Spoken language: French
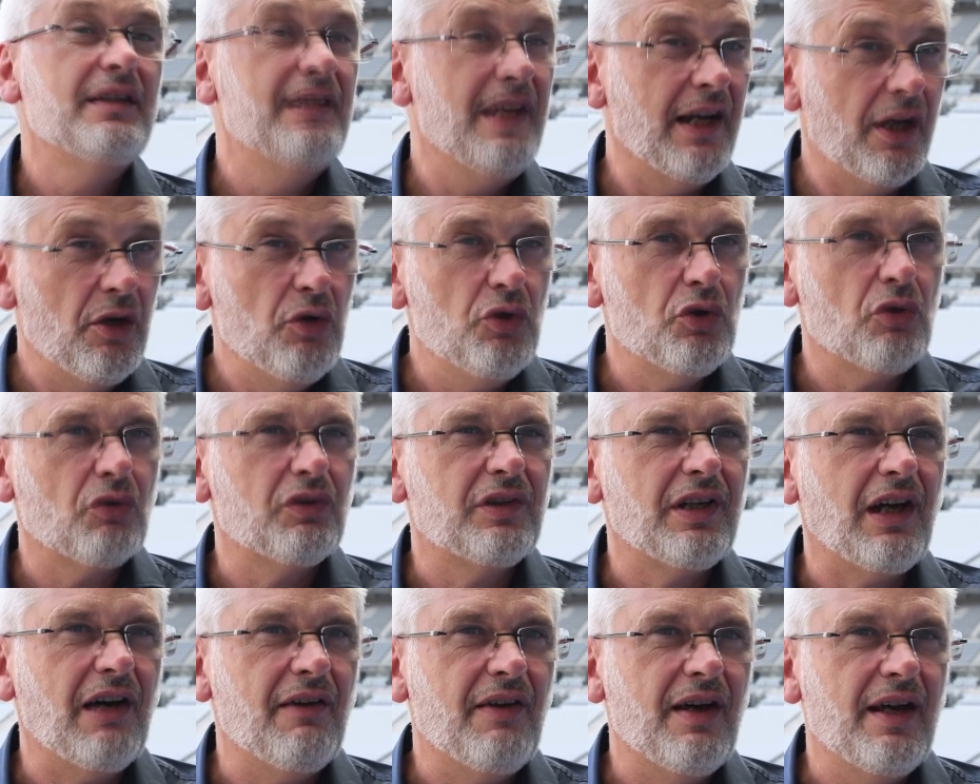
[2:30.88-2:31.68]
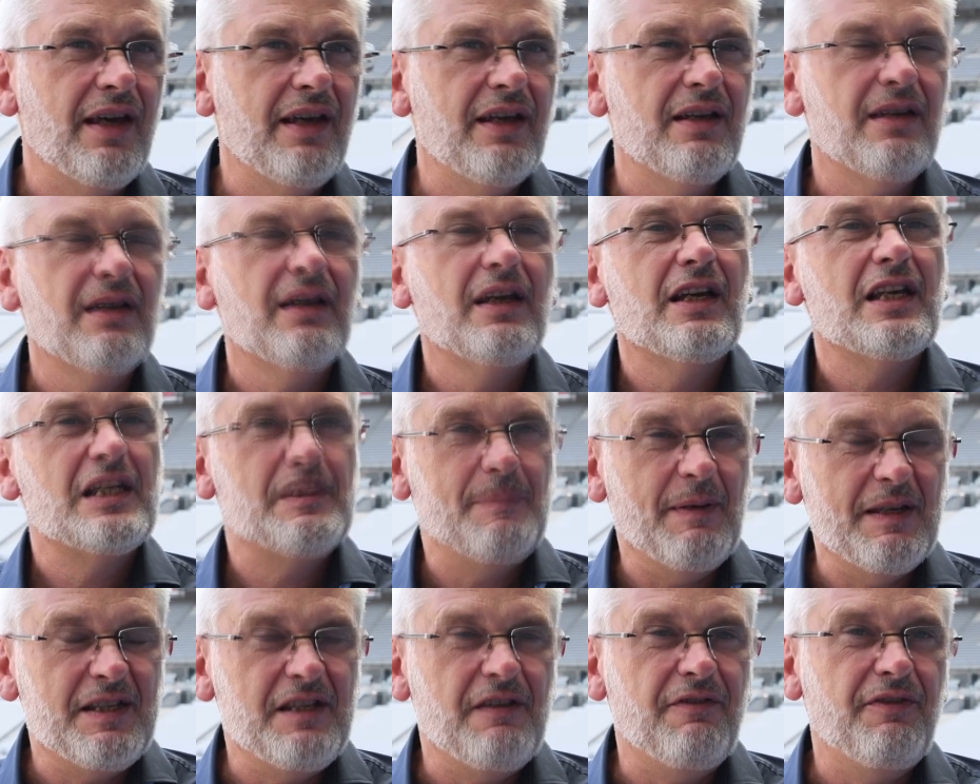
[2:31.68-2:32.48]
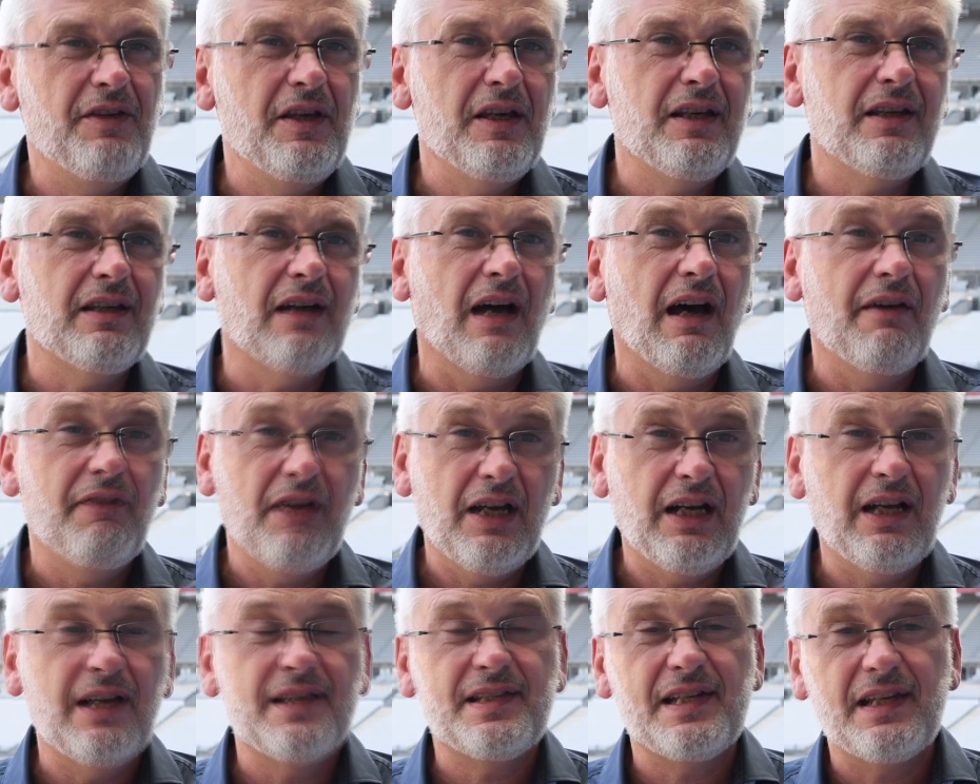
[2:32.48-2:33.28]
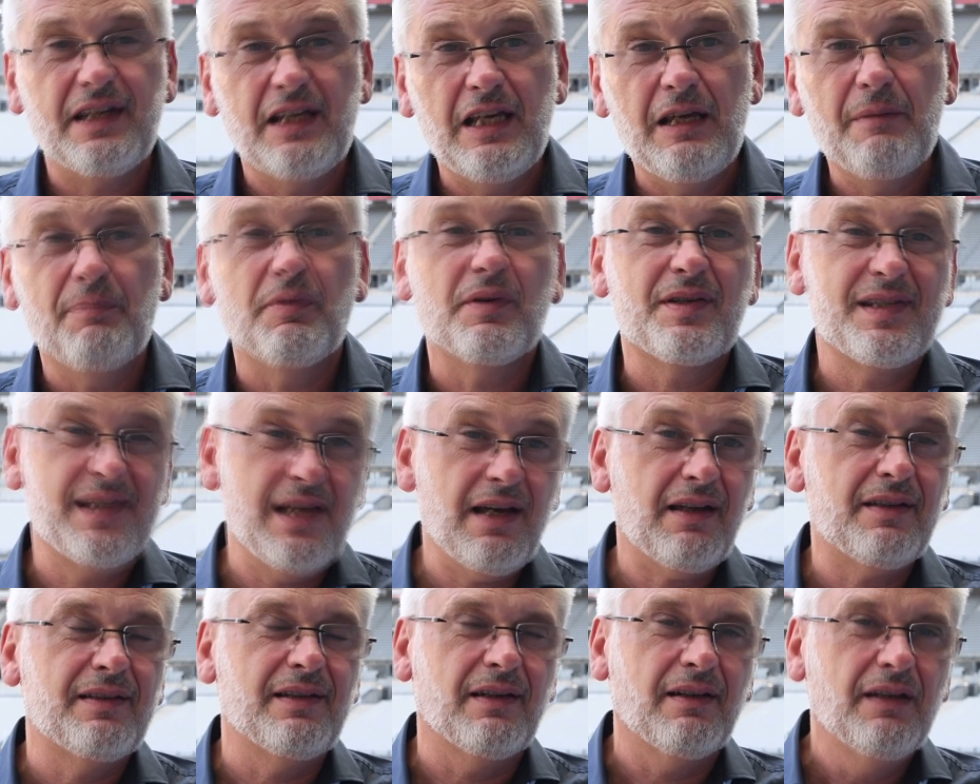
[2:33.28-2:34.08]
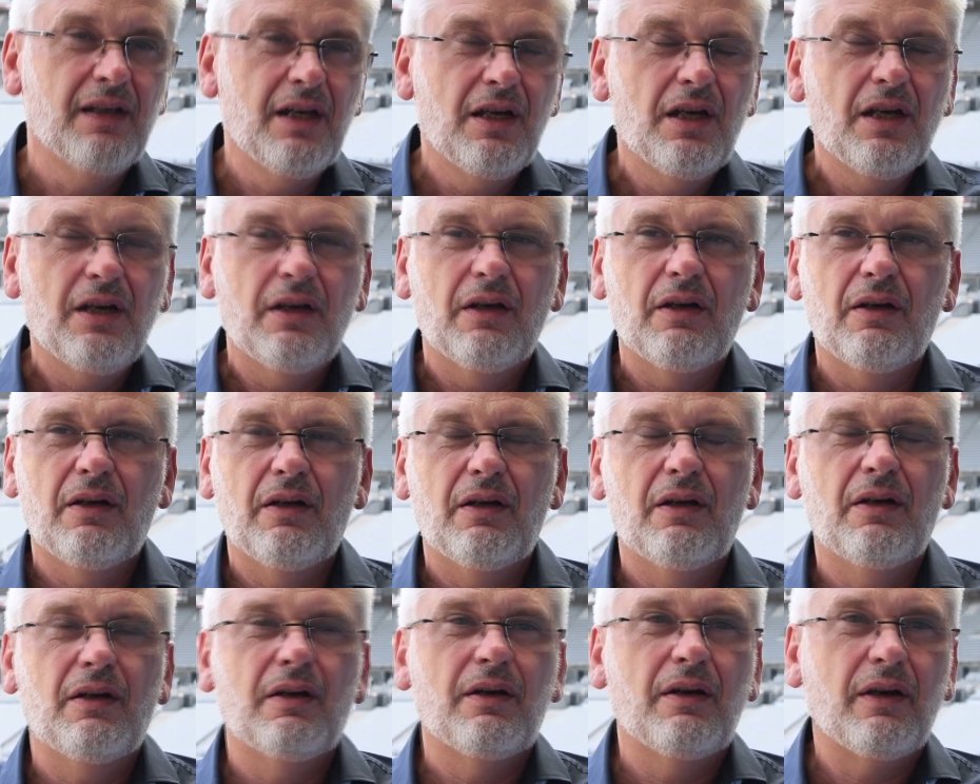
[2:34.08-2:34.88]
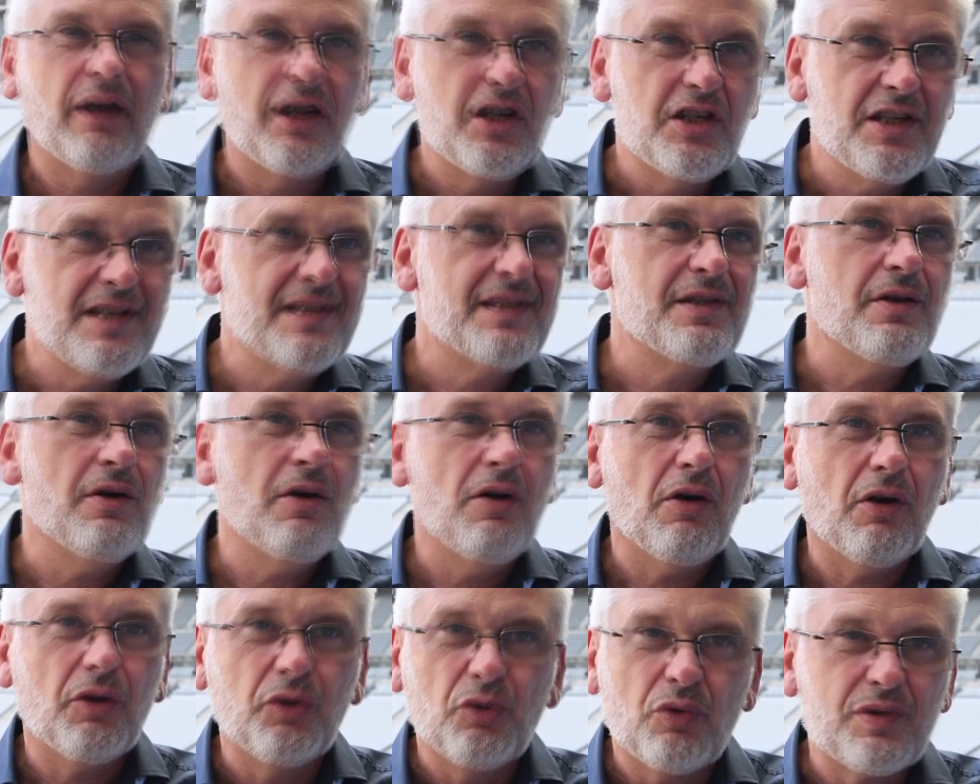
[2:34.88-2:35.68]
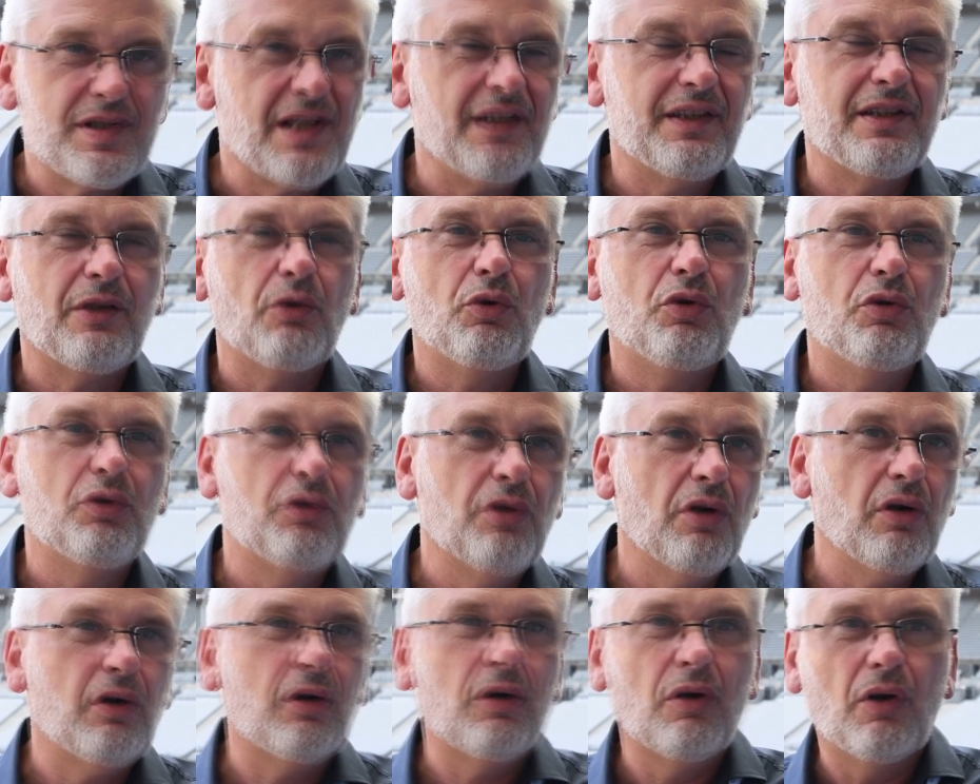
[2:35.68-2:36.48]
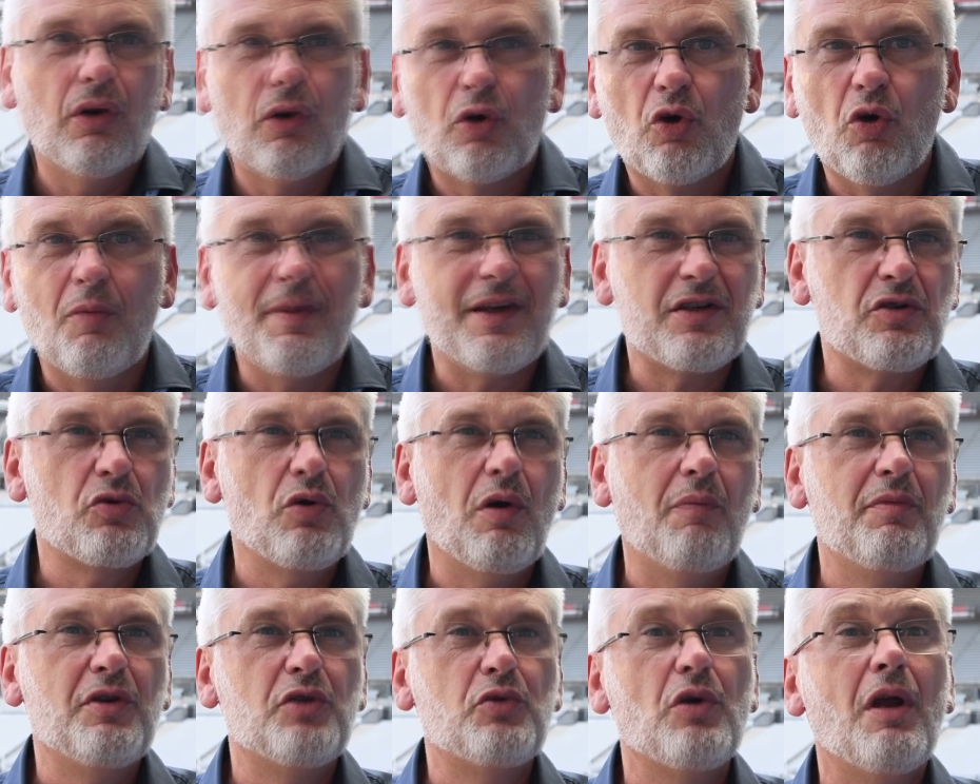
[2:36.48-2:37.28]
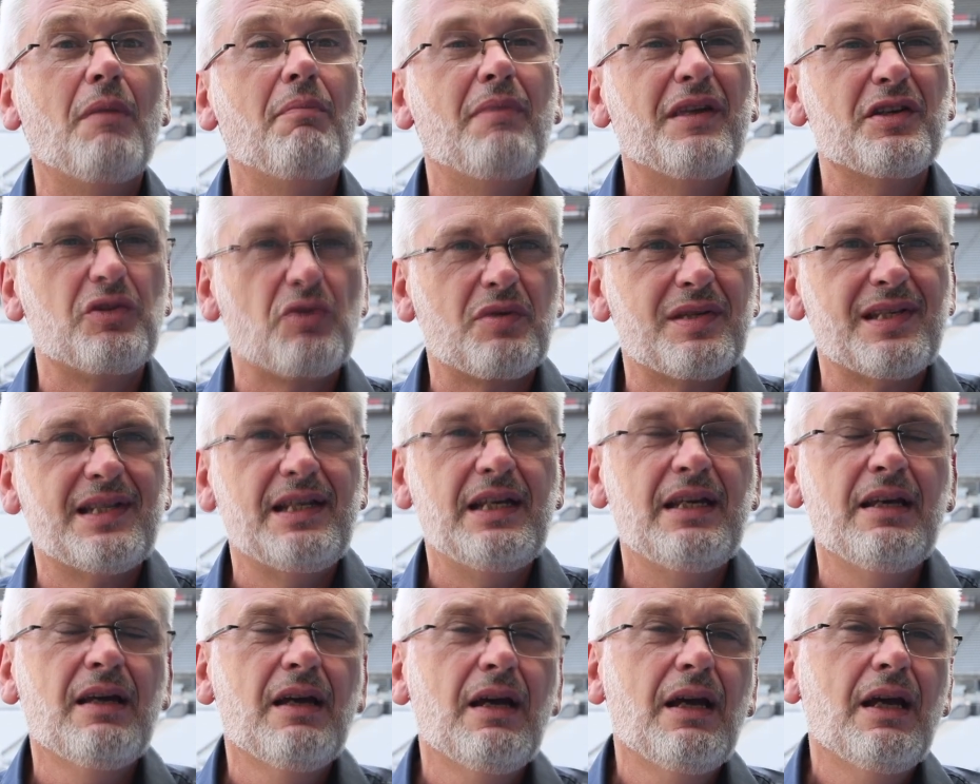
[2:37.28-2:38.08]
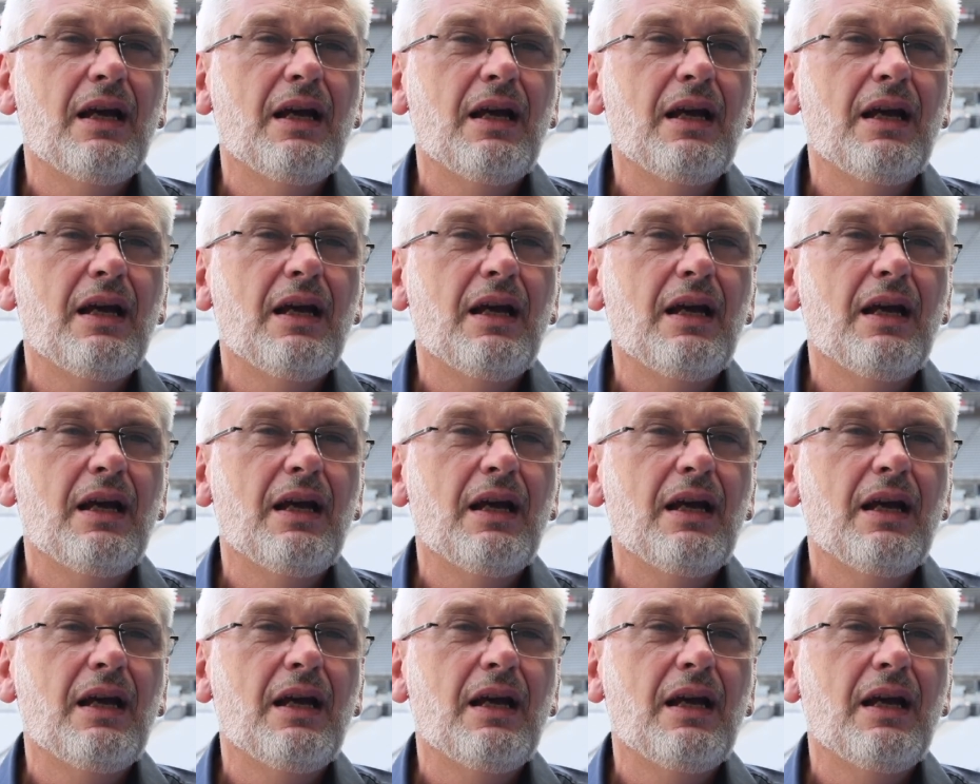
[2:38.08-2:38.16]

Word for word: réunions de travail spécifiques avec les équipes, certes, euh, régisseurs, nos interlocuteurs euh, commerciaux habituels, mais aussi